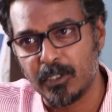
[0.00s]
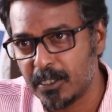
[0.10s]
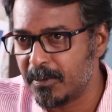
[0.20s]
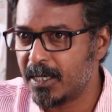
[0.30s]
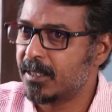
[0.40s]

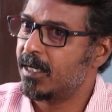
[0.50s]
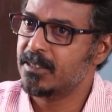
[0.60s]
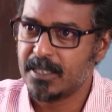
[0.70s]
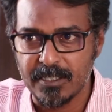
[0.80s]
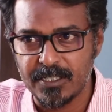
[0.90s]
தொடர்பில்
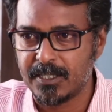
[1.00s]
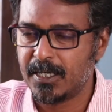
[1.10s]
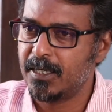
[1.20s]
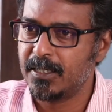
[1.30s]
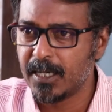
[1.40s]
இருக்கிறார்
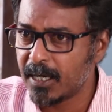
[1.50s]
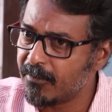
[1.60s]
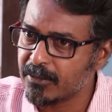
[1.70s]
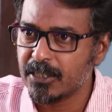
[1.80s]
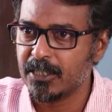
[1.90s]
சந்திச்சிருக்கிறாரு
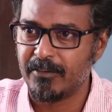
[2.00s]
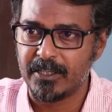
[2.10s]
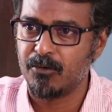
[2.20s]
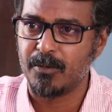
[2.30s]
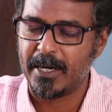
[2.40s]
இதெல்லாம் வந்து
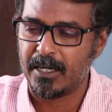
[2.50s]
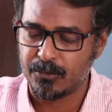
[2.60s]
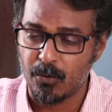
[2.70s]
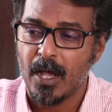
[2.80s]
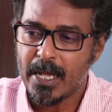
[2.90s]
வந்த
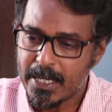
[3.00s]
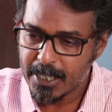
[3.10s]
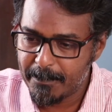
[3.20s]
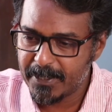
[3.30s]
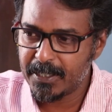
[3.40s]
உண்மைகள் ஸோ
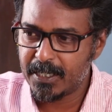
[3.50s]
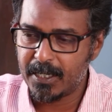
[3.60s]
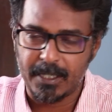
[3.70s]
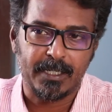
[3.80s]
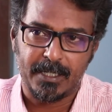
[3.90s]
இப்படி இருக்கிற